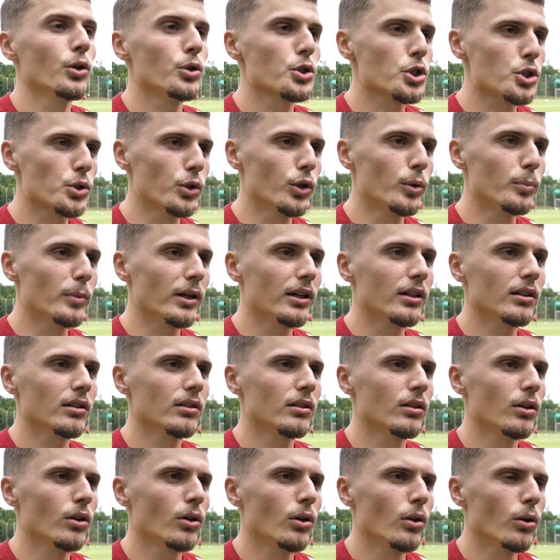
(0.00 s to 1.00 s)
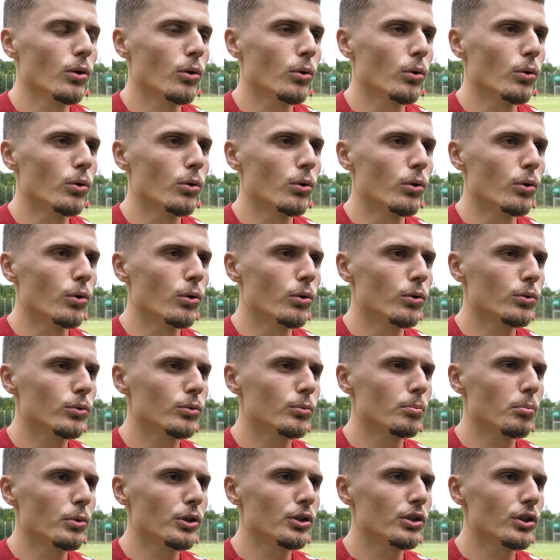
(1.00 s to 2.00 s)
Stürmer
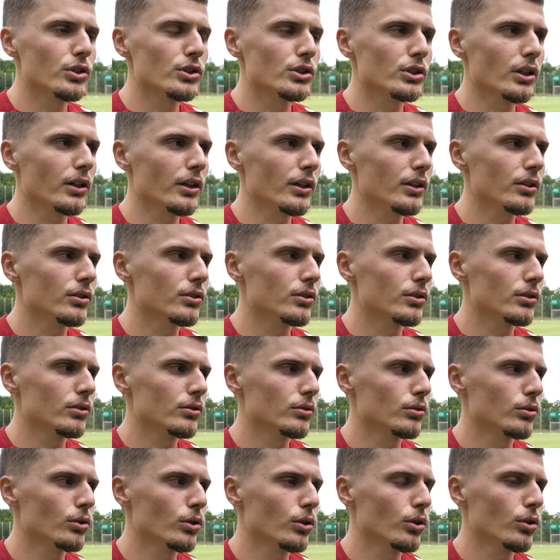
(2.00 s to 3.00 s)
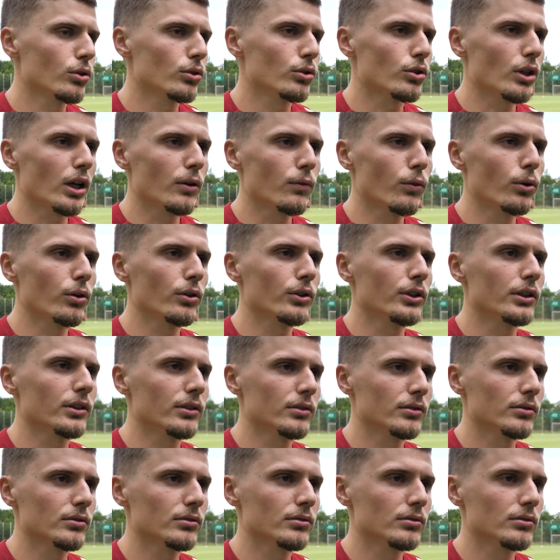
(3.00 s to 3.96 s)
und bin jetzt seit drei Wochen hier.